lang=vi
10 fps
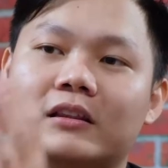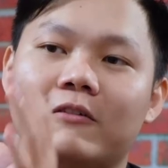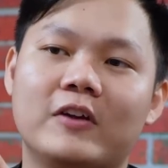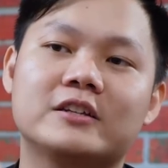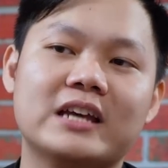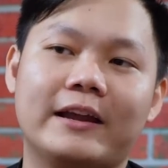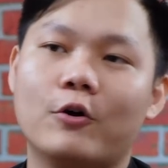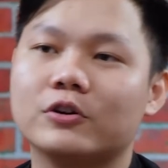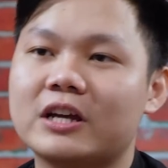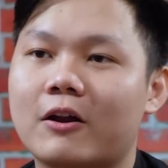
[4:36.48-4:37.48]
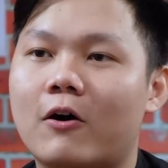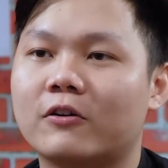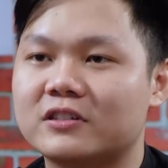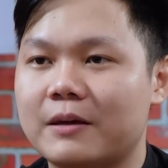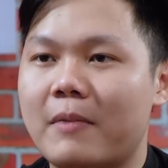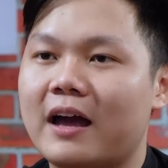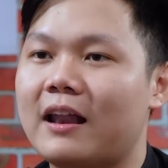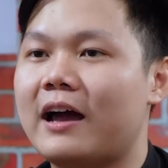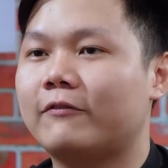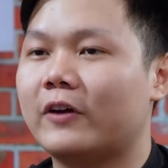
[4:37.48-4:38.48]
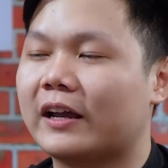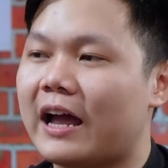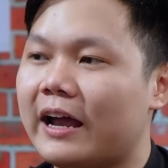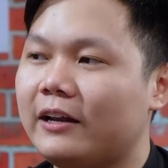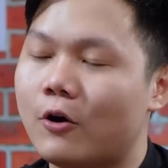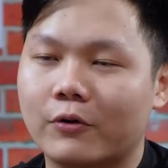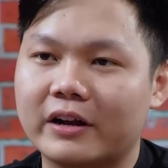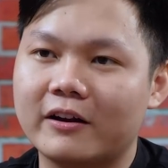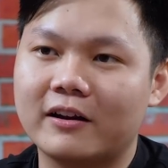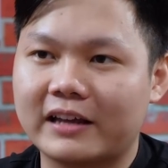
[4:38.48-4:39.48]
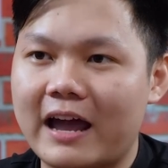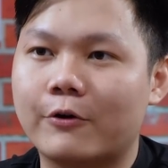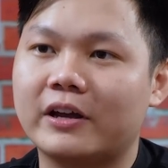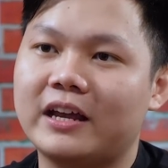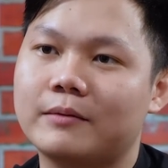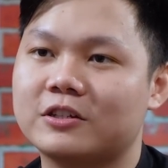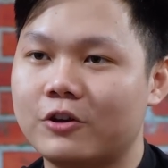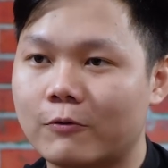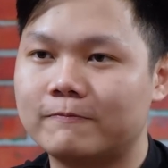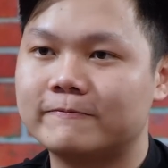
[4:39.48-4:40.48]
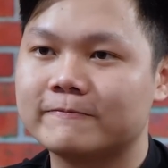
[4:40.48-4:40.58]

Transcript: thì việc chạy dual channel nó sẽ mang lại về cái độ nịnh rất là cao khi anh em sử dụng